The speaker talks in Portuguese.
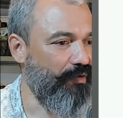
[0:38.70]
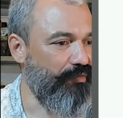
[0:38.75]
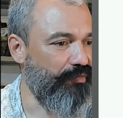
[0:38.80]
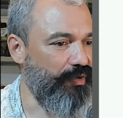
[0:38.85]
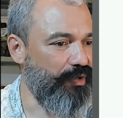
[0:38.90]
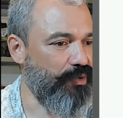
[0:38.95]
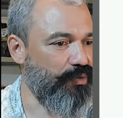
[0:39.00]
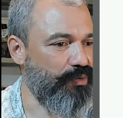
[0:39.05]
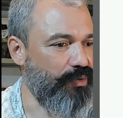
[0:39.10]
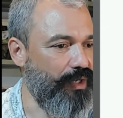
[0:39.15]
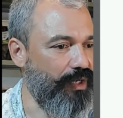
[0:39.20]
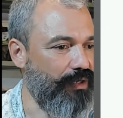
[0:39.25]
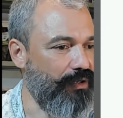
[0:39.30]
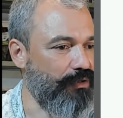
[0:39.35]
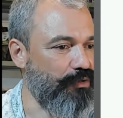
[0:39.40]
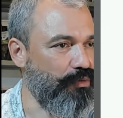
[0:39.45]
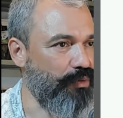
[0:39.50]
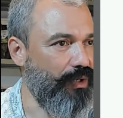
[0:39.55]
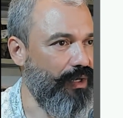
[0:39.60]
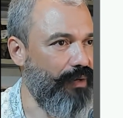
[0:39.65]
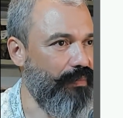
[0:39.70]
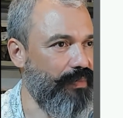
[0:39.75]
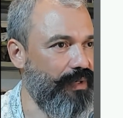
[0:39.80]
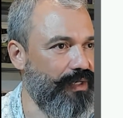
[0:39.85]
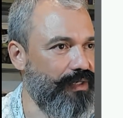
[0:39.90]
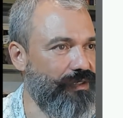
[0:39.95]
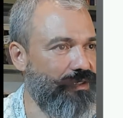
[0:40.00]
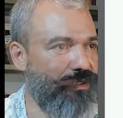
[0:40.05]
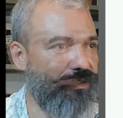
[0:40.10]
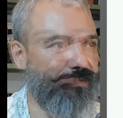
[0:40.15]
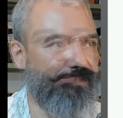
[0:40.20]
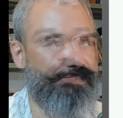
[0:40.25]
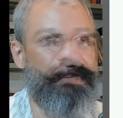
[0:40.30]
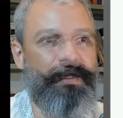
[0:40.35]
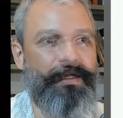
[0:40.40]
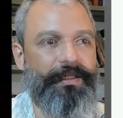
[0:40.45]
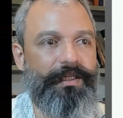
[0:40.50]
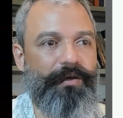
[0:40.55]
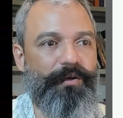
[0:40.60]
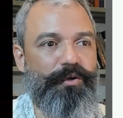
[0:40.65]
Fica isso aí na sua cabeça.
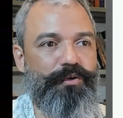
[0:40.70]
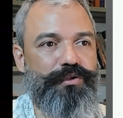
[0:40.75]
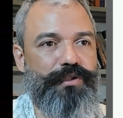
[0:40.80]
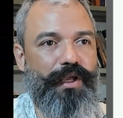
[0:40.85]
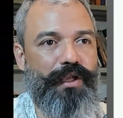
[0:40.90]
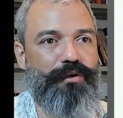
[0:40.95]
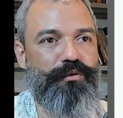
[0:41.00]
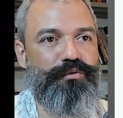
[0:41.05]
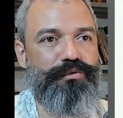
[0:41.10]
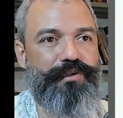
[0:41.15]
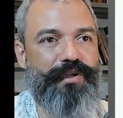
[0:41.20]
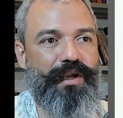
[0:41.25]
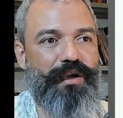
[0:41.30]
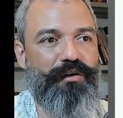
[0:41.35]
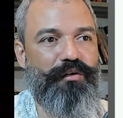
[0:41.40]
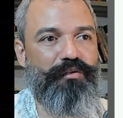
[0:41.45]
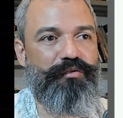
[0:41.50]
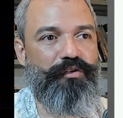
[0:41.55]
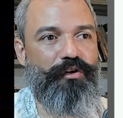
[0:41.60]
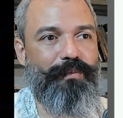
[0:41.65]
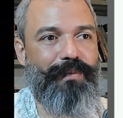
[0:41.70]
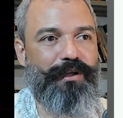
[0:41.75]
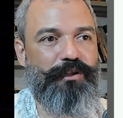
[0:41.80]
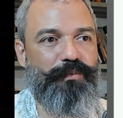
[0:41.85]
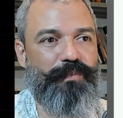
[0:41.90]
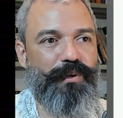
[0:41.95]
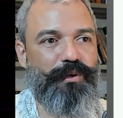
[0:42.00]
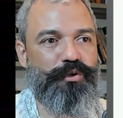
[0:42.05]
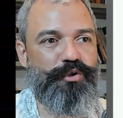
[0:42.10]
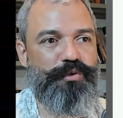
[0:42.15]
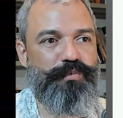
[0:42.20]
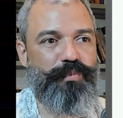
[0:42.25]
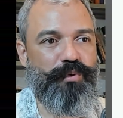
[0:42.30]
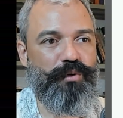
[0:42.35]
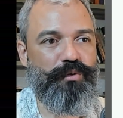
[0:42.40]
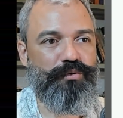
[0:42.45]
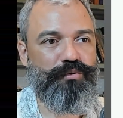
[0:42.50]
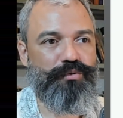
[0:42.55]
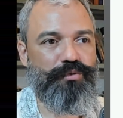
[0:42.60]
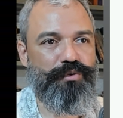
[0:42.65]
Então eu tenho um triângulo formado pelos
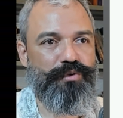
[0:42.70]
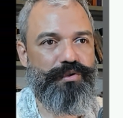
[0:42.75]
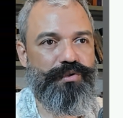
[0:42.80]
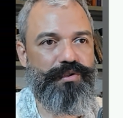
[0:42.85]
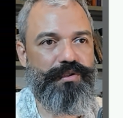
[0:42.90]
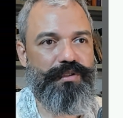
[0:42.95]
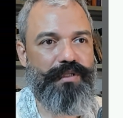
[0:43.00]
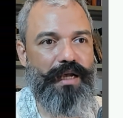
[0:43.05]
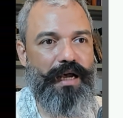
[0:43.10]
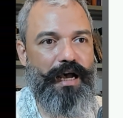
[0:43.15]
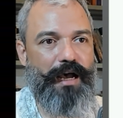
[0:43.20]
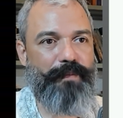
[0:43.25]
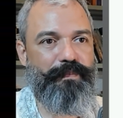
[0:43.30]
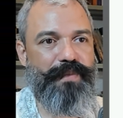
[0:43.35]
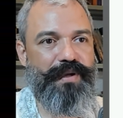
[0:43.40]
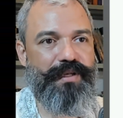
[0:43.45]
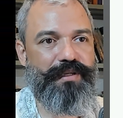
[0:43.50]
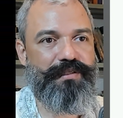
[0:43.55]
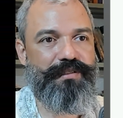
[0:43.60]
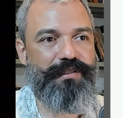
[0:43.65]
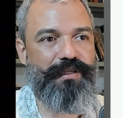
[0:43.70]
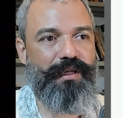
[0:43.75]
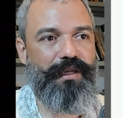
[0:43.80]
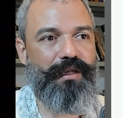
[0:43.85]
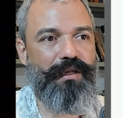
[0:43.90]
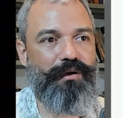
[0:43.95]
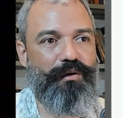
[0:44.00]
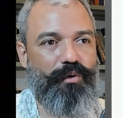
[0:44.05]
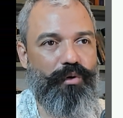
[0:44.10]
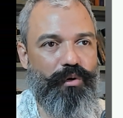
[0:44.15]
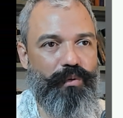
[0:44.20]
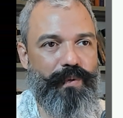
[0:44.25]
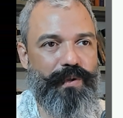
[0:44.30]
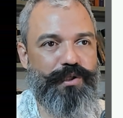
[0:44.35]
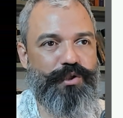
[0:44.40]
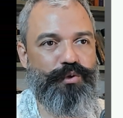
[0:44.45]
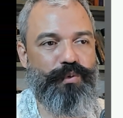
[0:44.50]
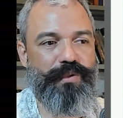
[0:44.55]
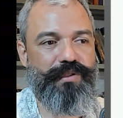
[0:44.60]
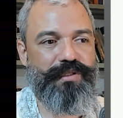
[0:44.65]
pontos A, B e C com
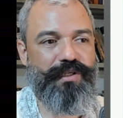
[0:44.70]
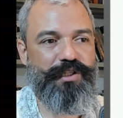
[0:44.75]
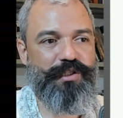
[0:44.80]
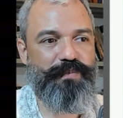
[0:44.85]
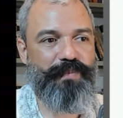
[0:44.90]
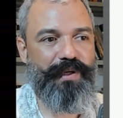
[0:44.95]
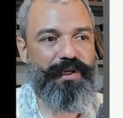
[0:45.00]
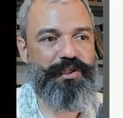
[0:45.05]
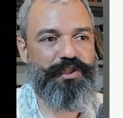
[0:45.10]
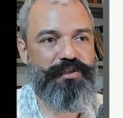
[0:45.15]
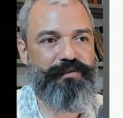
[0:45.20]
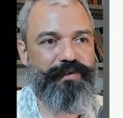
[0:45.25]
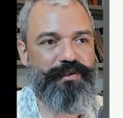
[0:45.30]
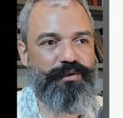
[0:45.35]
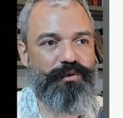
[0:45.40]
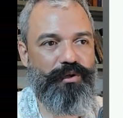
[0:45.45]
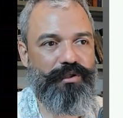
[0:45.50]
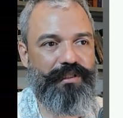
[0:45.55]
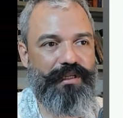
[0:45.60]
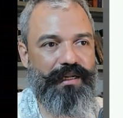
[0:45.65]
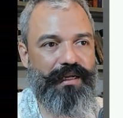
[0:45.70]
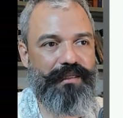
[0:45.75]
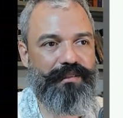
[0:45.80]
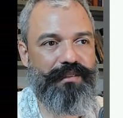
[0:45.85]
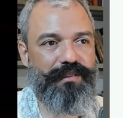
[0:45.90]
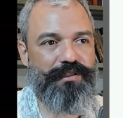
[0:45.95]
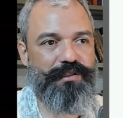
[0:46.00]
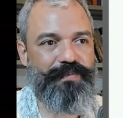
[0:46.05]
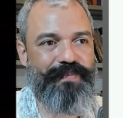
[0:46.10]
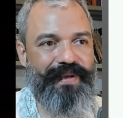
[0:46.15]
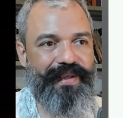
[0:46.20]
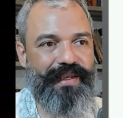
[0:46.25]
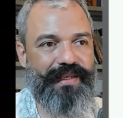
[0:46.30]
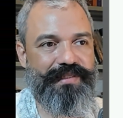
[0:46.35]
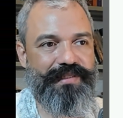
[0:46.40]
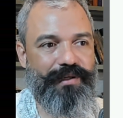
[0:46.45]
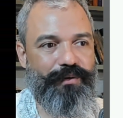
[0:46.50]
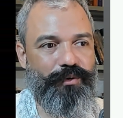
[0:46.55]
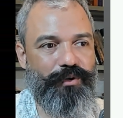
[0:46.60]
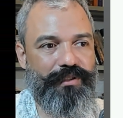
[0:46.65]
as suas respectivas coordenadas. Peguei
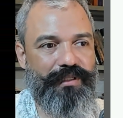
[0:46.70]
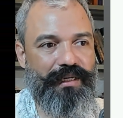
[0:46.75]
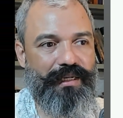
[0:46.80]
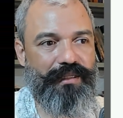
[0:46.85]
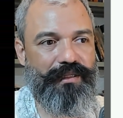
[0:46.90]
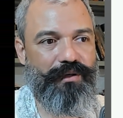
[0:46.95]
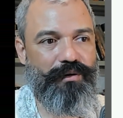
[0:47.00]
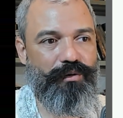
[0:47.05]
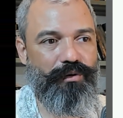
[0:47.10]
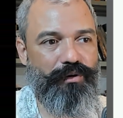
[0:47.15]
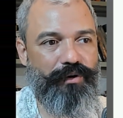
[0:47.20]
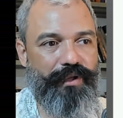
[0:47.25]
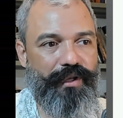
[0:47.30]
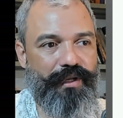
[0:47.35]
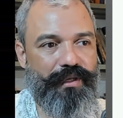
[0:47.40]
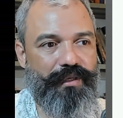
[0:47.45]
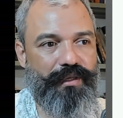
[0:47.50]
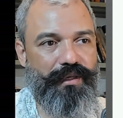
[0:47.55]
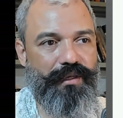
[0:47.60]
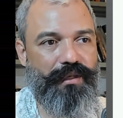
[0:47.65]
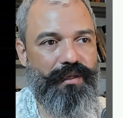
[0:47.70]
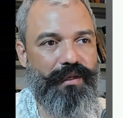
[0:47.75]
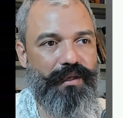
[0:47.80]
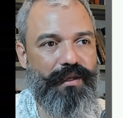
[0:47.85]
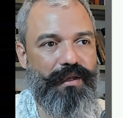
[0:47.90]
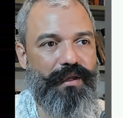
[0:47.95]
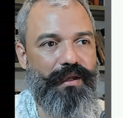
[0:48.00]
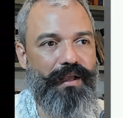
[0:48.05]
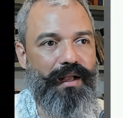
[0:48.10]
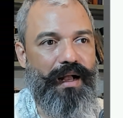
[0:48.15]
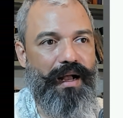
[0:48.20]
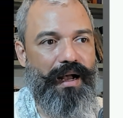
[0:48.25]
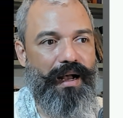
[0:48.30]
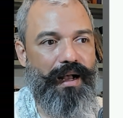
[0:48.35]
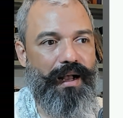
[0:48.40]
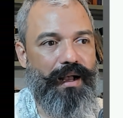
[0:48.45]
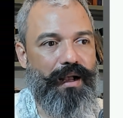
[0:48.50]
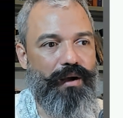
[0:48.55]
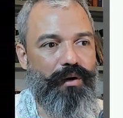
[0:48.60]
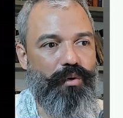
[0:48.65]
essa coordenada e coloquei aqui.
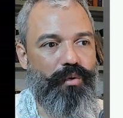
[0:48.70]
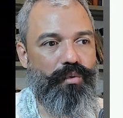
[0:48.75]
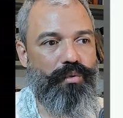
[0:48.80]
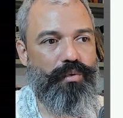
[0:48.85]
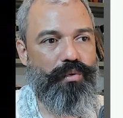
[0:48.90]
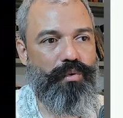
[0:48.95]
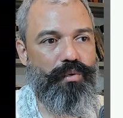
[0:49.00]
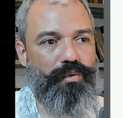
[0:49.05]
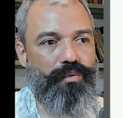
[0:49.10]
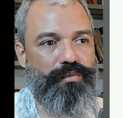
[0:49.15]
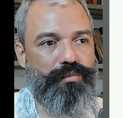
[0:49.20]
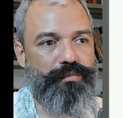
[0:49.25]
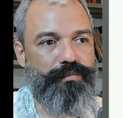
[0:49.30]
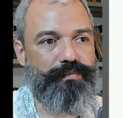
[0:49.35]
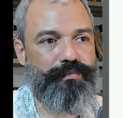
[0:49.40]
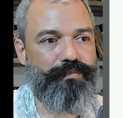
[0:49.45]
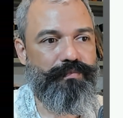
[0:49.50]
A, 1, 1.